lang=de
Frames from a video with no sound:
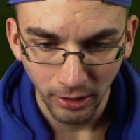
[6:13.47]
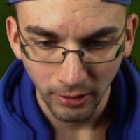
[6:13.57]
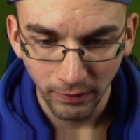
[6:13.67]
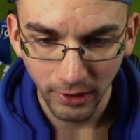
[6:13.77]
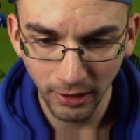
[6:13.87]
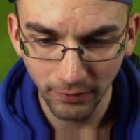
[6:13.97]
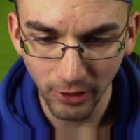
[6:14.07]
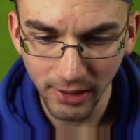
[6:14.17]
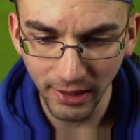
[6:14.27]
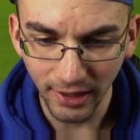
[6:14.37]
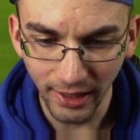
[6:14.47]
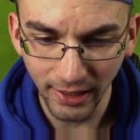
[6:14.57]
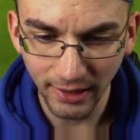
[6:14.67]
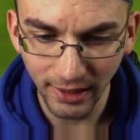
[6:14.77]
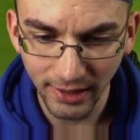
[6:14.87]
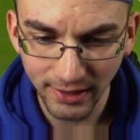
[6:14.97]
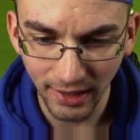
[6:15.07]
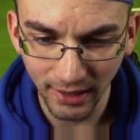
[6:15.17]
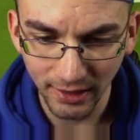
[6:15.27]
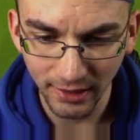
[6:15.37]
4 wollte ich eigentlich
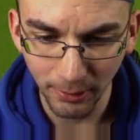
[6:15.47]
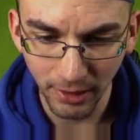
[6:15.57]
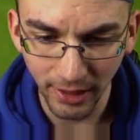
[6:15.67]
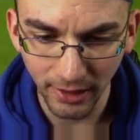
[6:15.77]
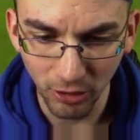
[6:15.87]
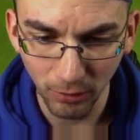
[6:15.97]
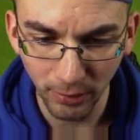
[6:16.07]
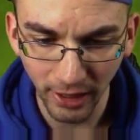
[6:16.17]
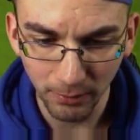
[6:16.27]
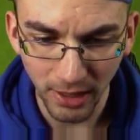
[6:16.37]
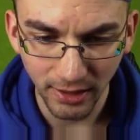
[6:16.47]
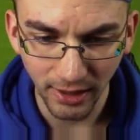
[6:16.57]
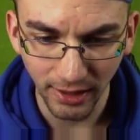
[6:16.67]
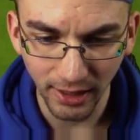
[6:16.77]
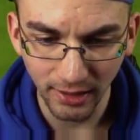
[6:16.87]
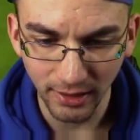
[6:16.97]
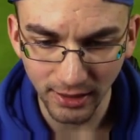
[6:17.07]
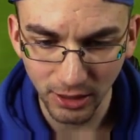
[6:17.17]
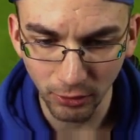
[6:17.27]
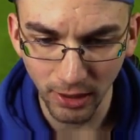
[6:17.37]
sagen. In dem gleichen Augenblick macht der Gegner
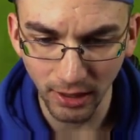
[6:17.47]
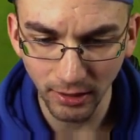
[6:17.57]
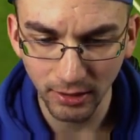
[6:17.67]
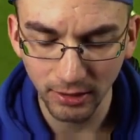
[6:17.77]
das Tor.